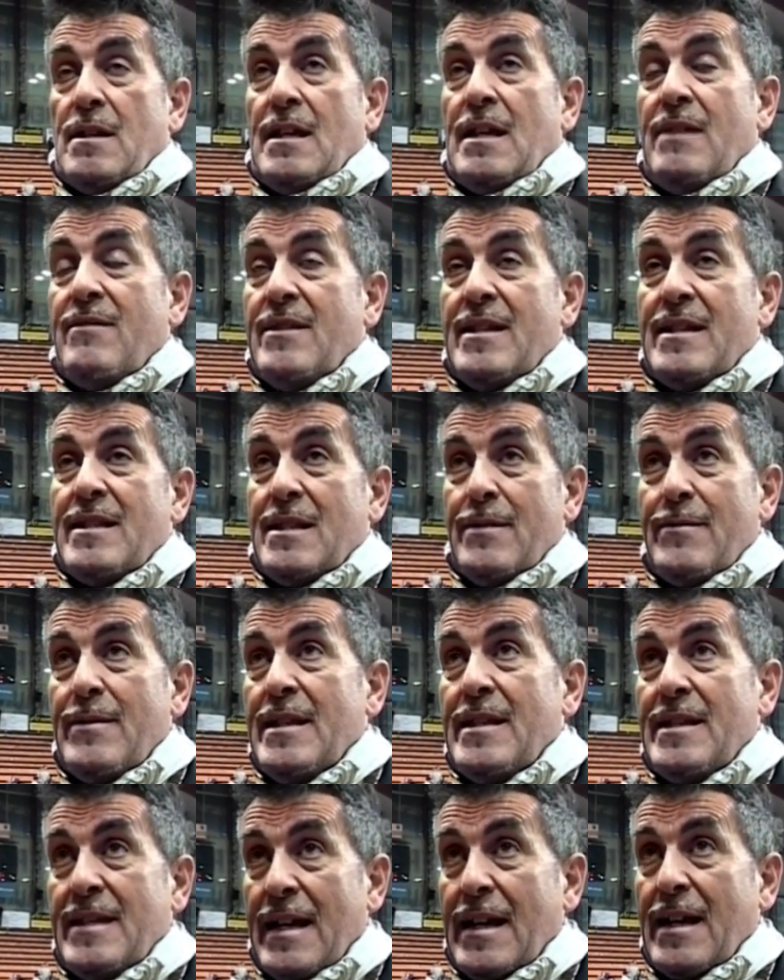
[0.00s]

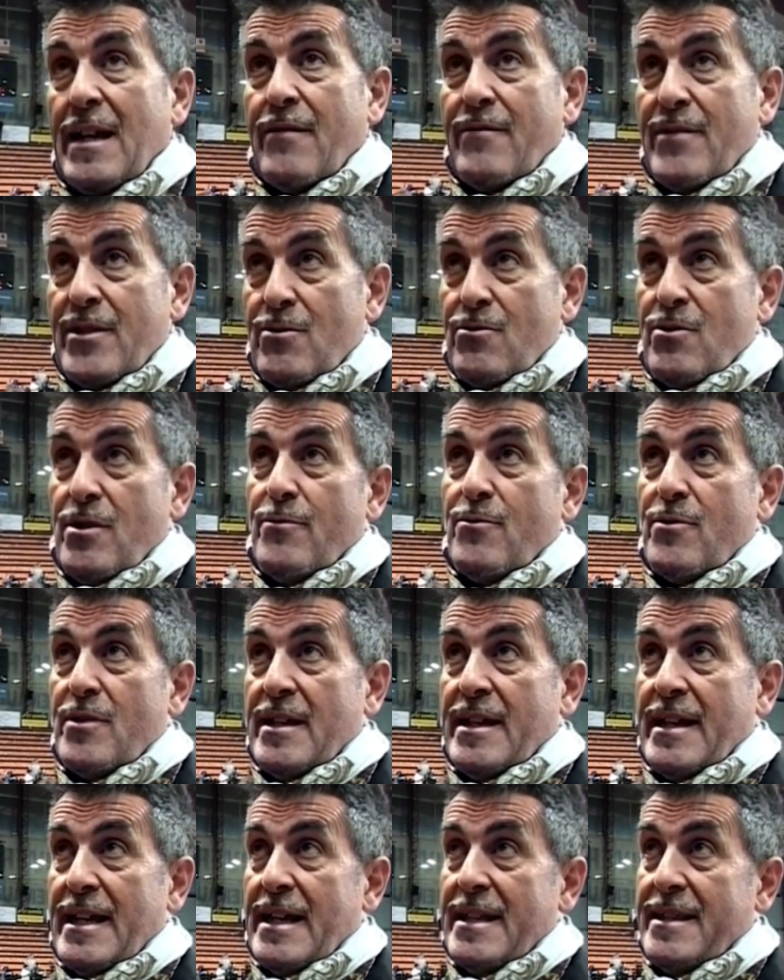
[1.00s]
evidentemente anche questo tipo di
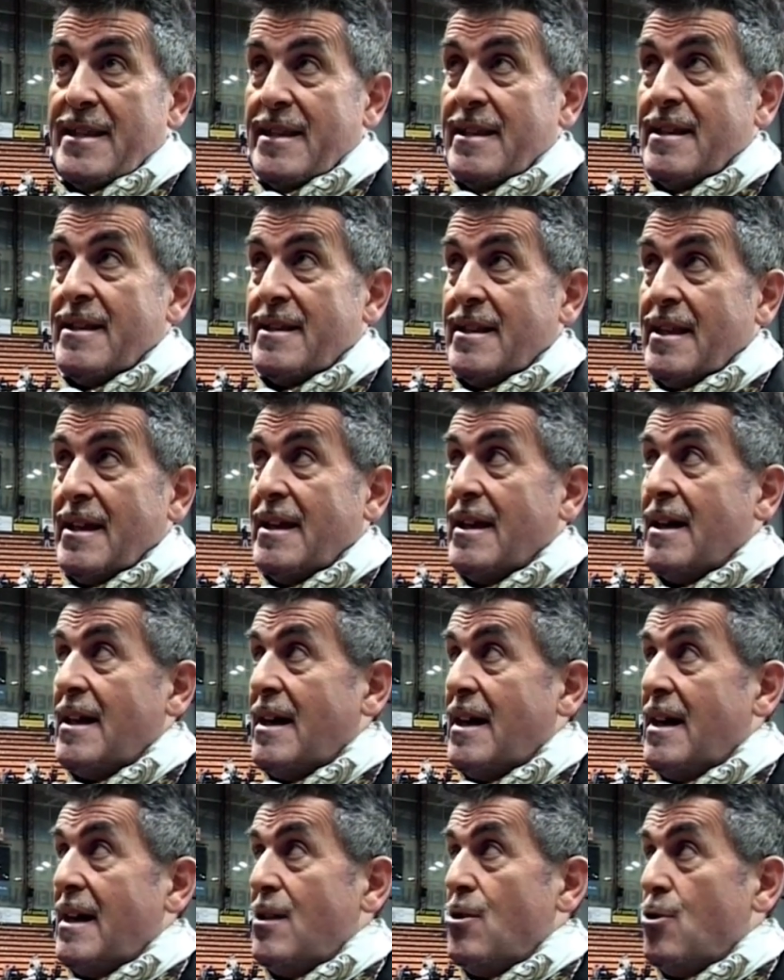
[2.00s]

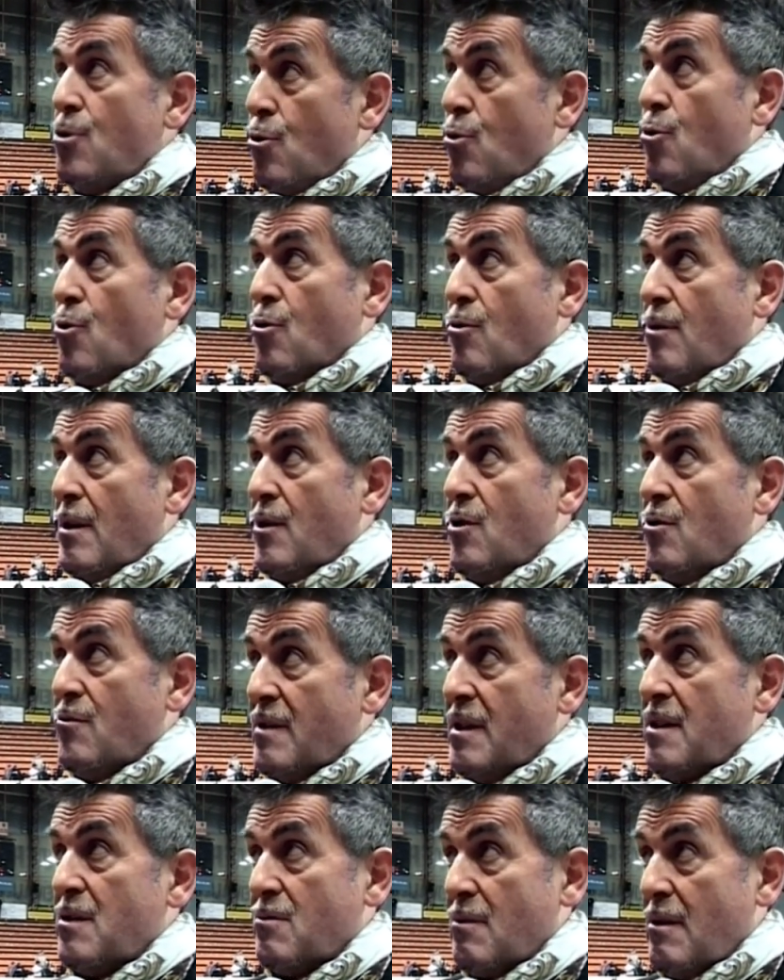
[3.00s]
caratteristica loro hanno
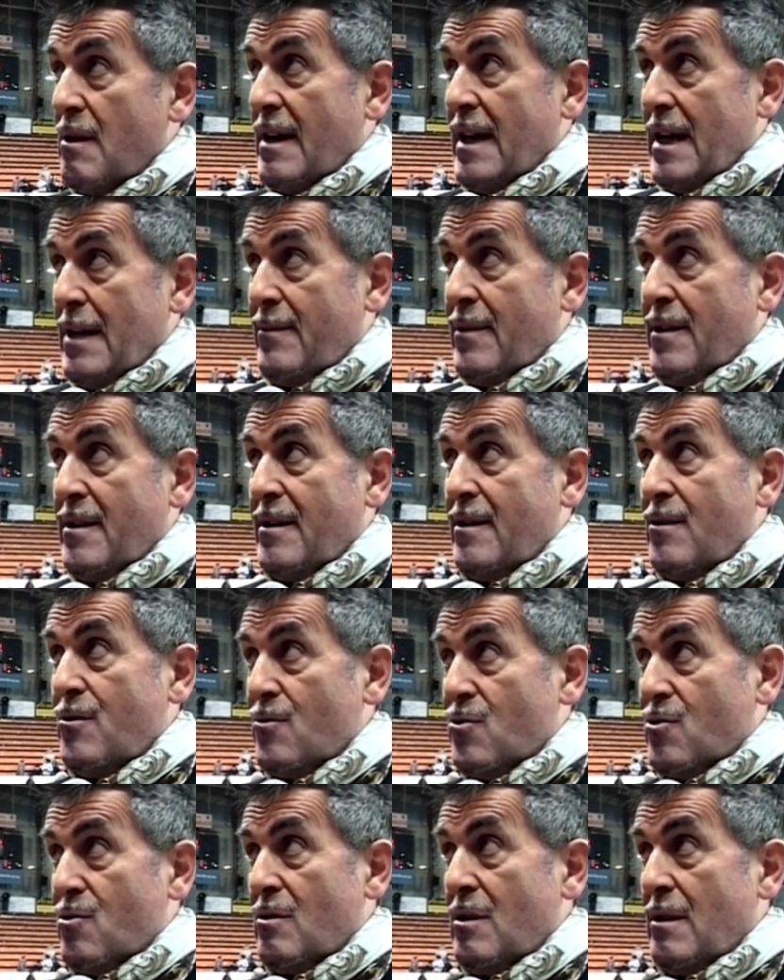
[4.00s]
vinto anche la partita,
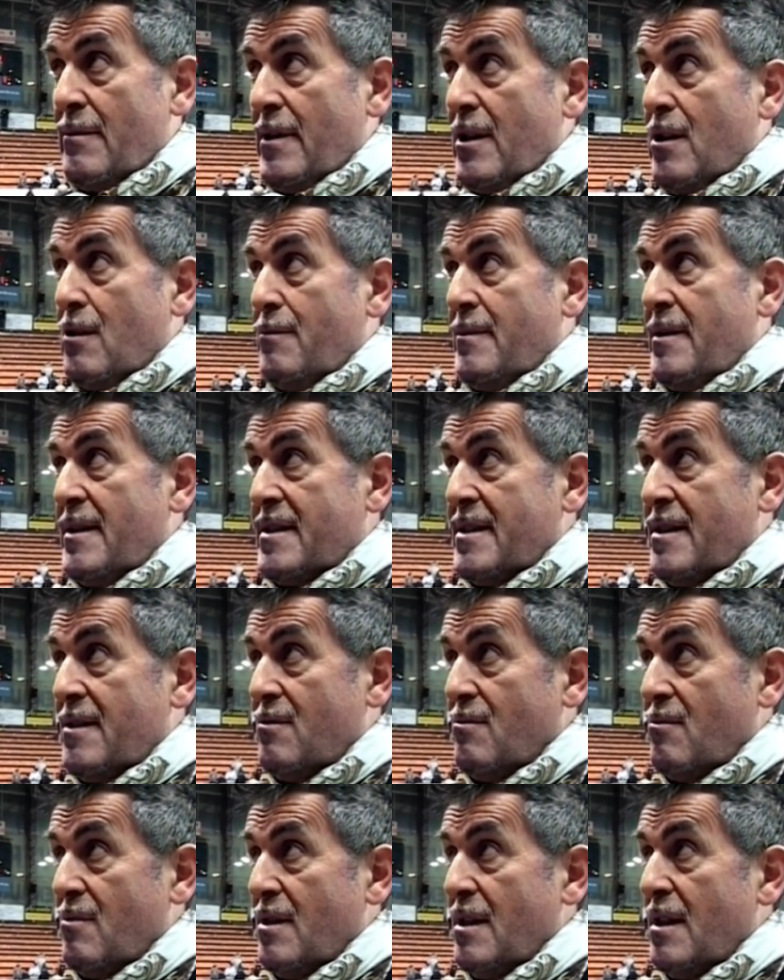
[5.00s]
non solo l'abbiamo persa
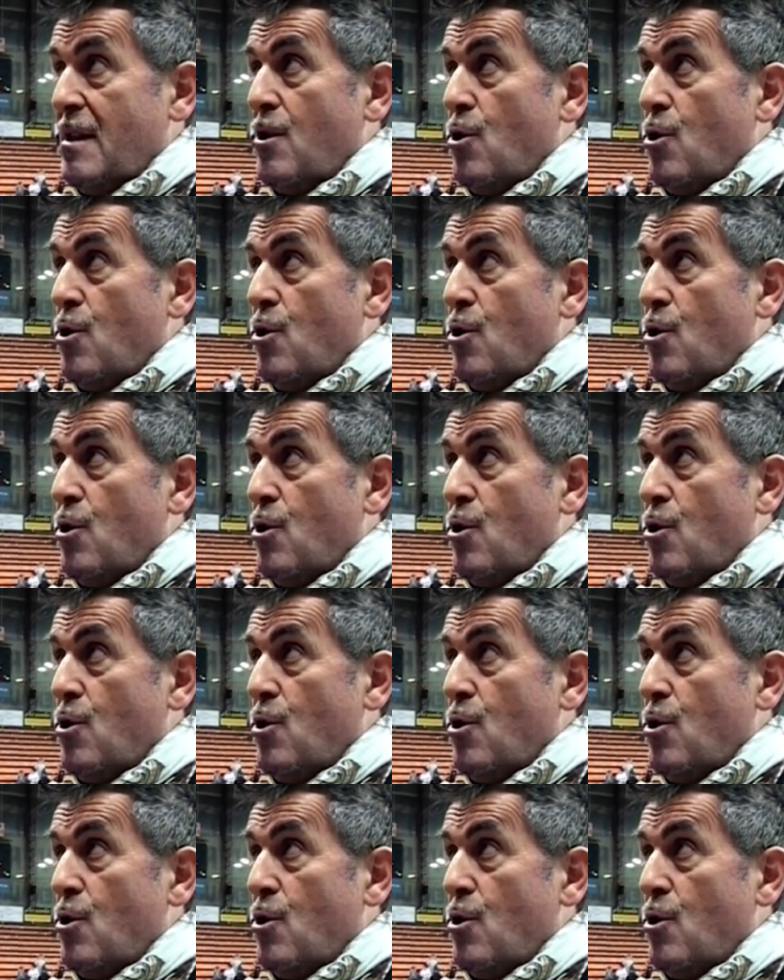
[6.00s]
noi, eh,